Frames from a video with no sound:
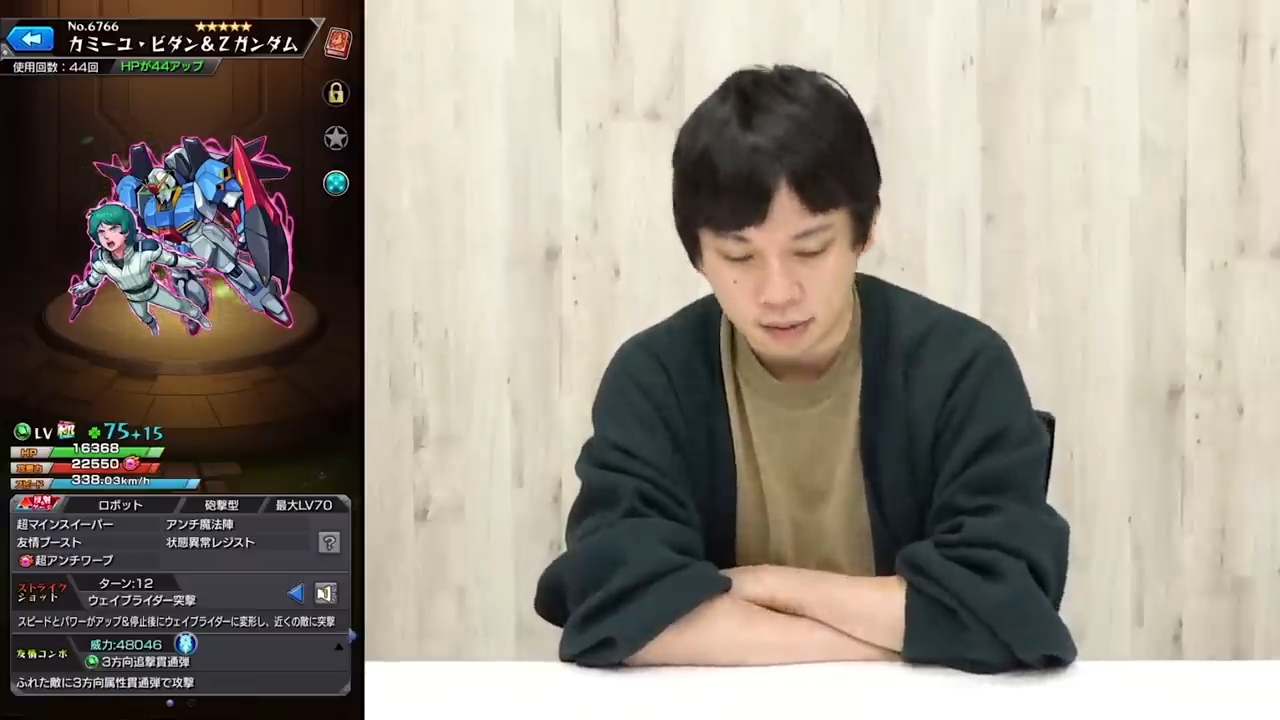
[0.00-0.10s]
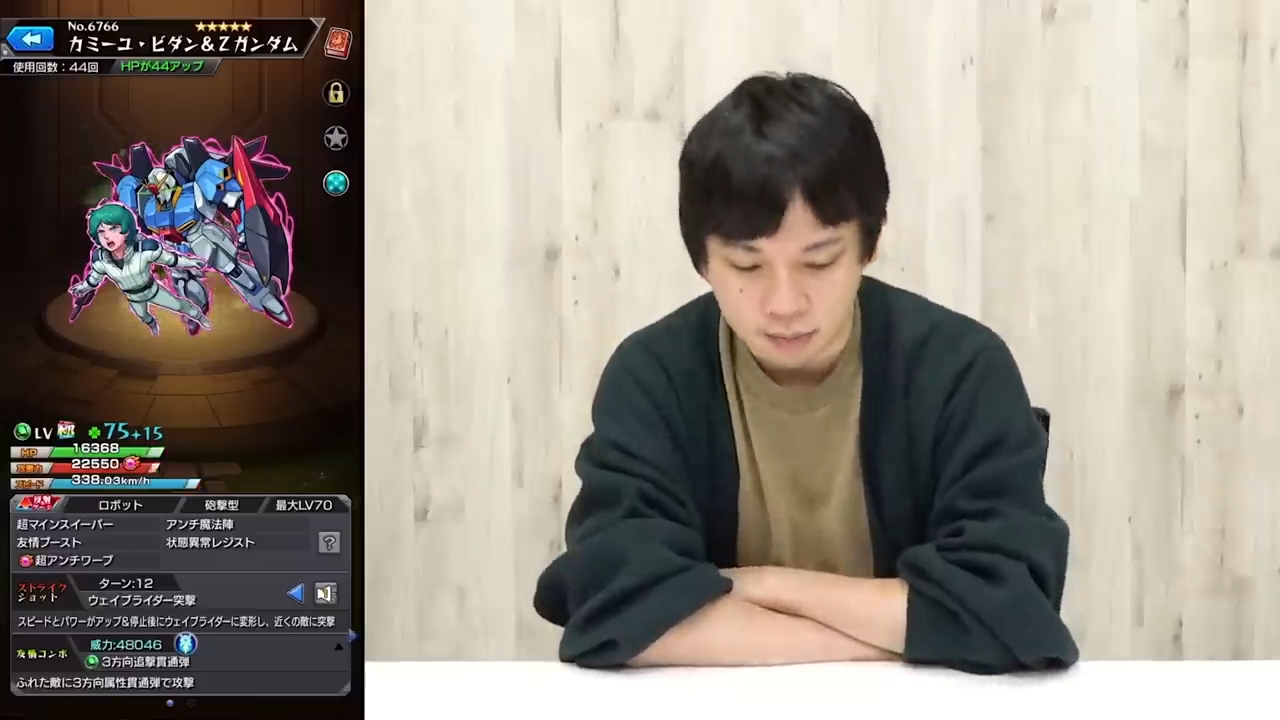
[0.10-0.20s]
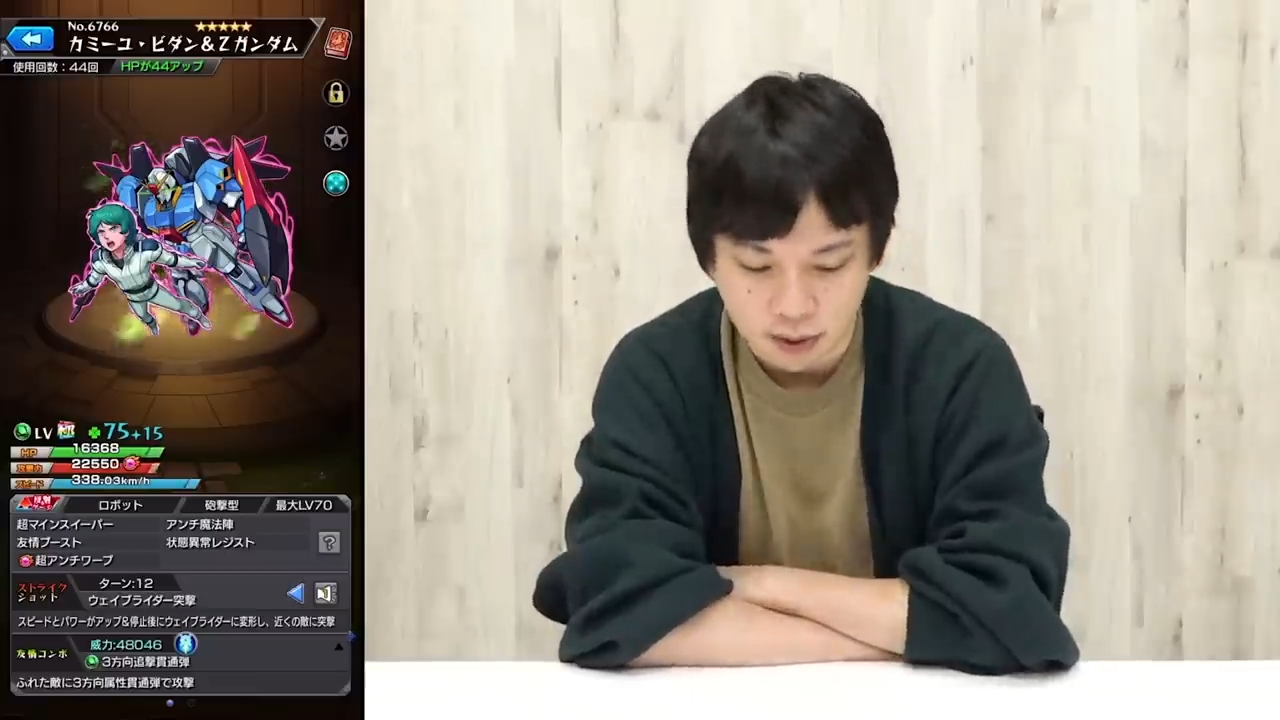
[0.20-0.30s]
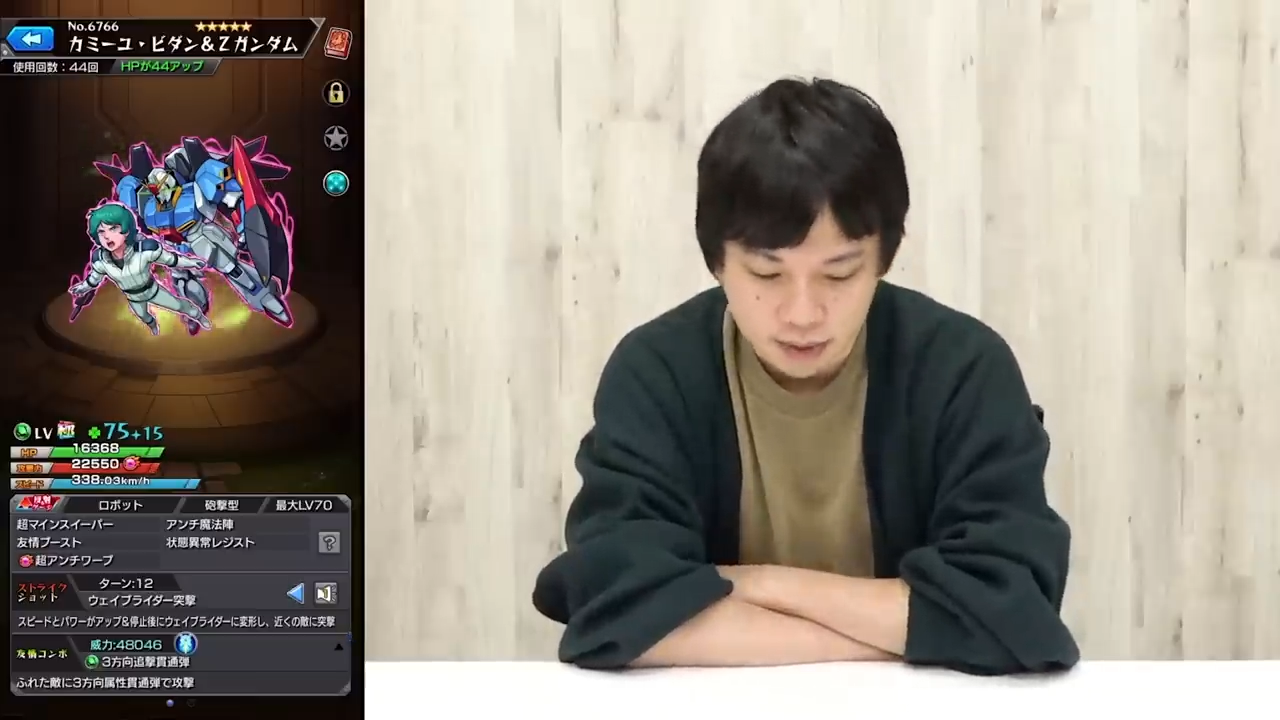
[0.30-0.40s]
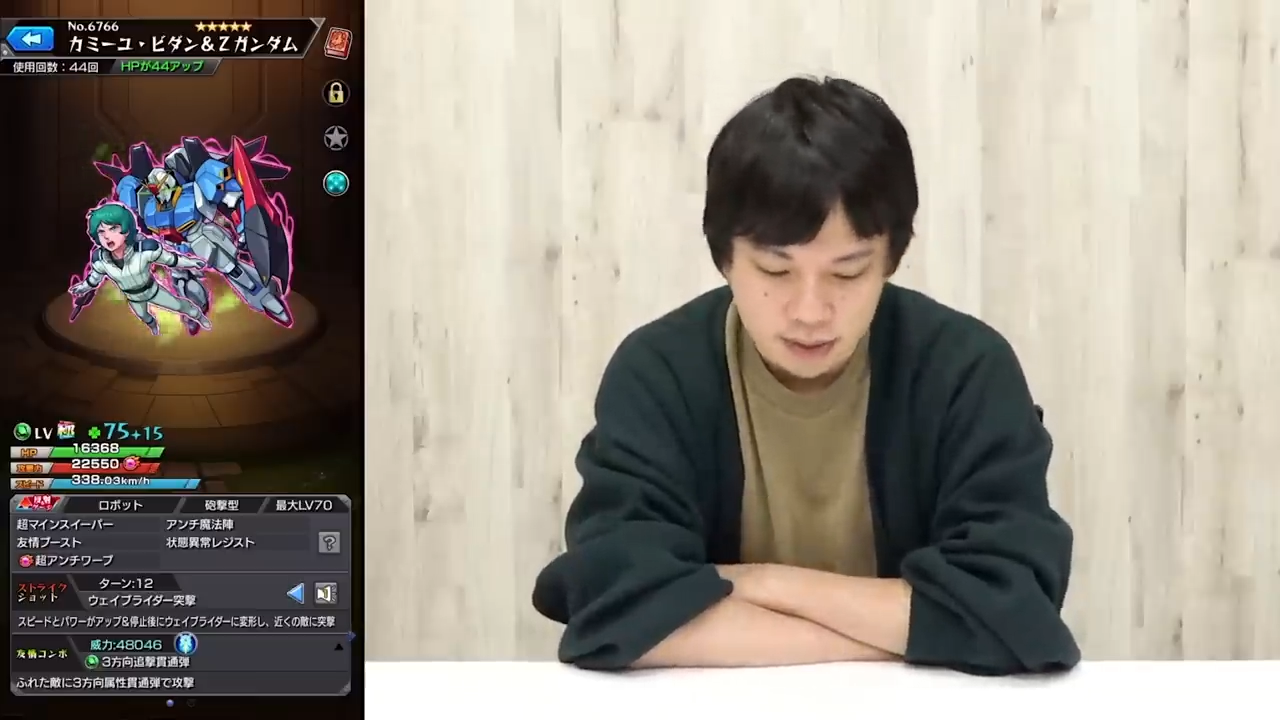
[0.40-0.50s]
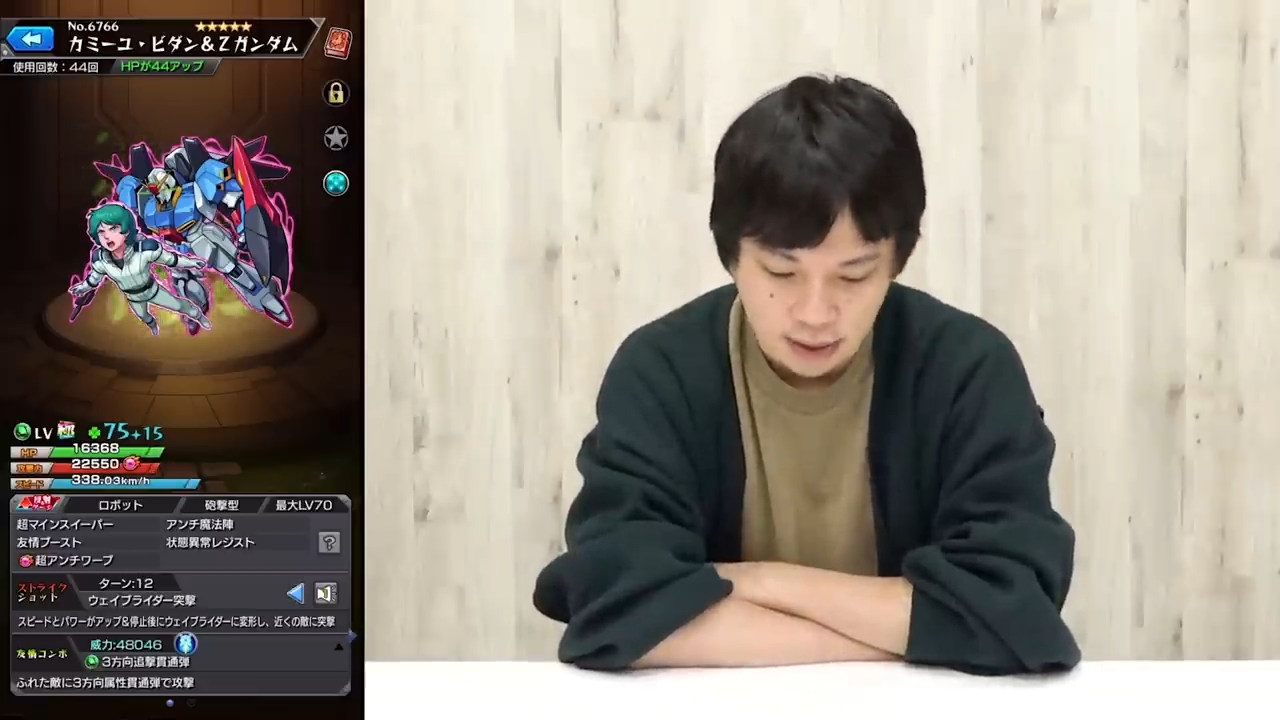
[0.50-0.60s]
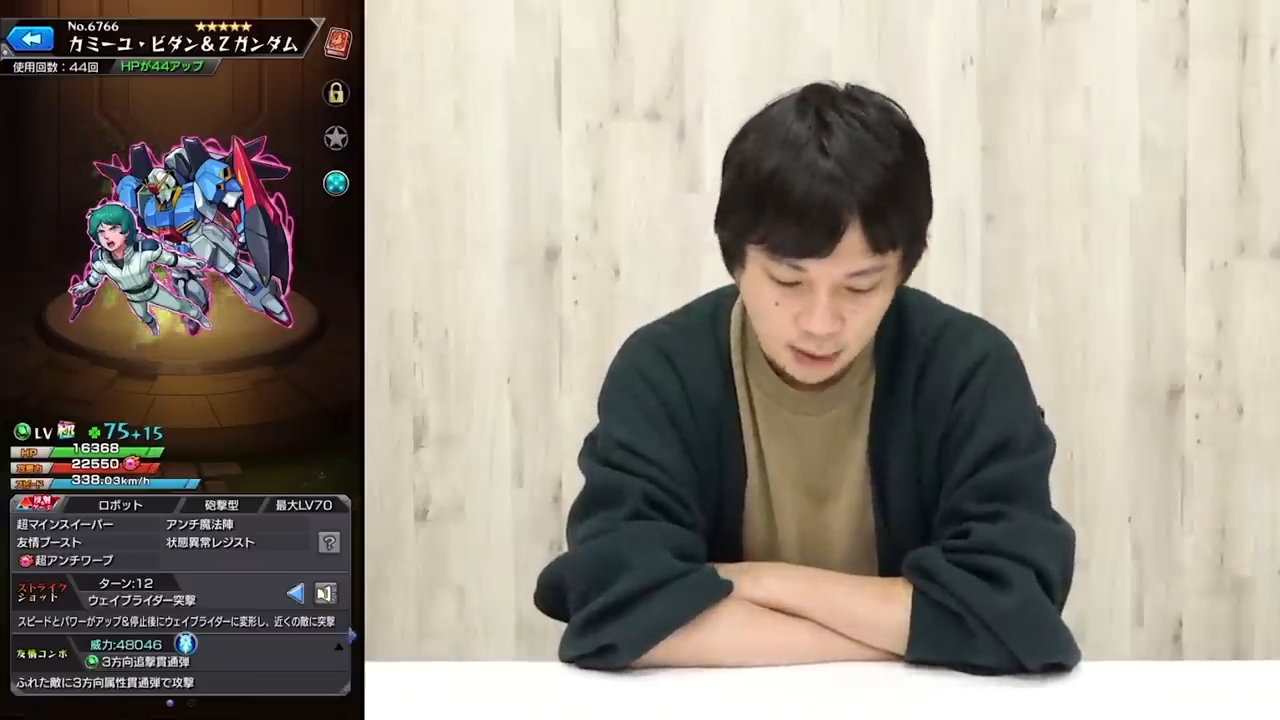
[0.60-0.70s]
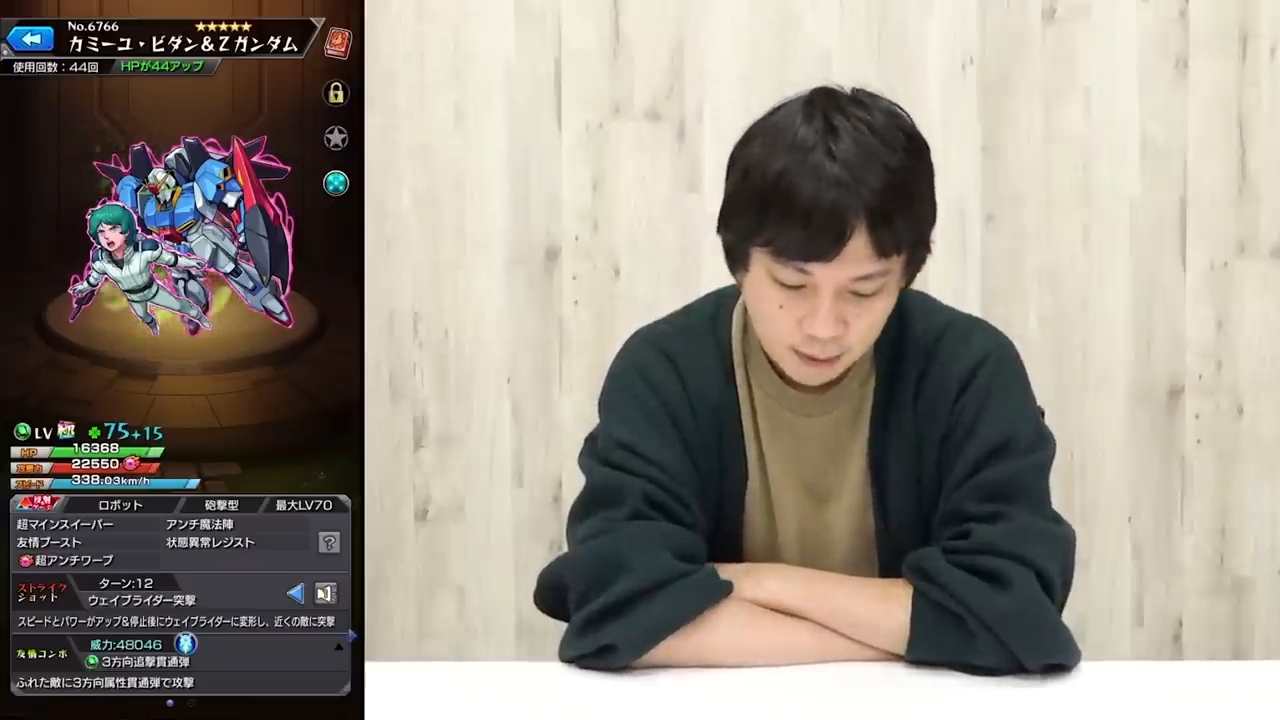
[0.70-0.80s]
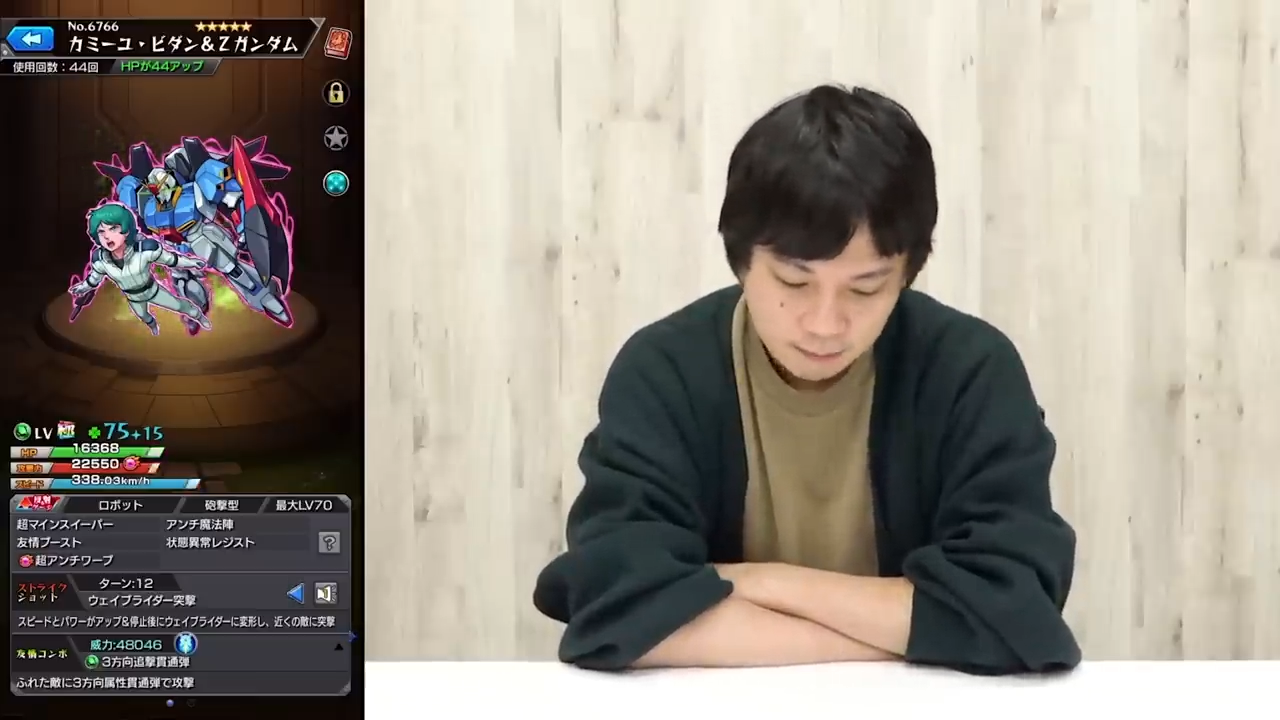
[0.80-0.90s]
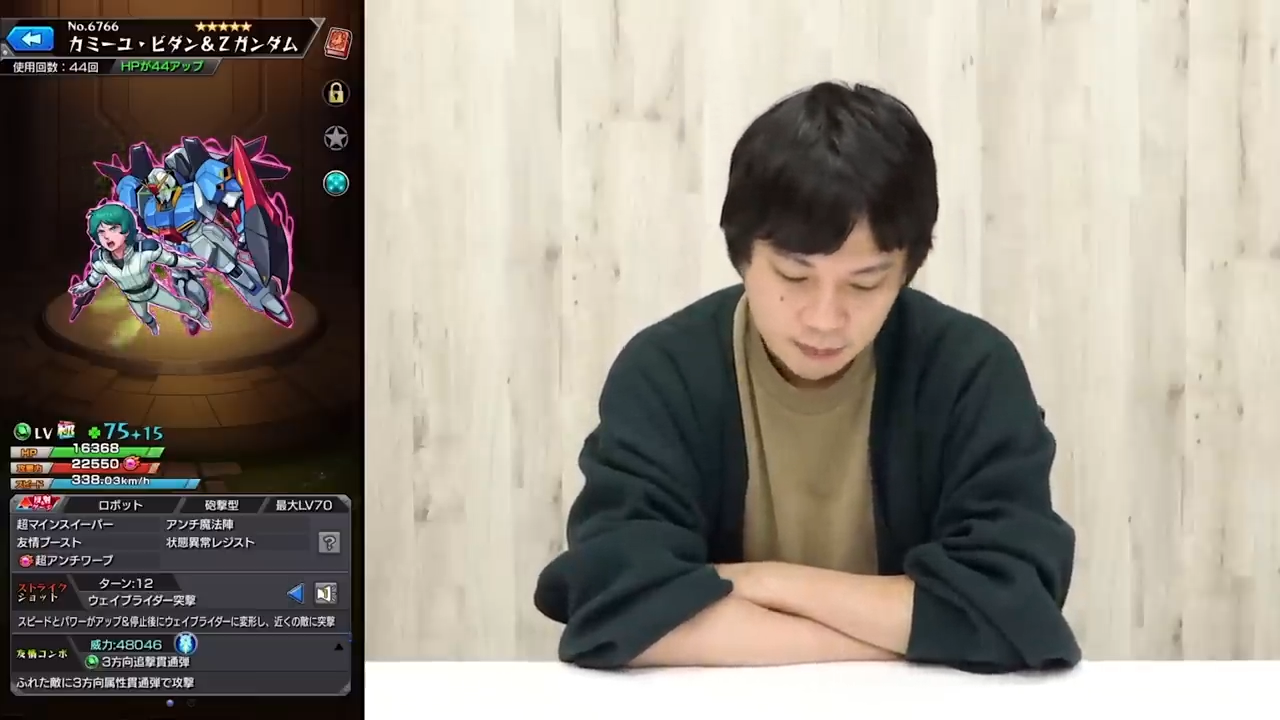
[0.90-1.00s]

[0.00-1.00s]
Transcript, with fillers: と思いますね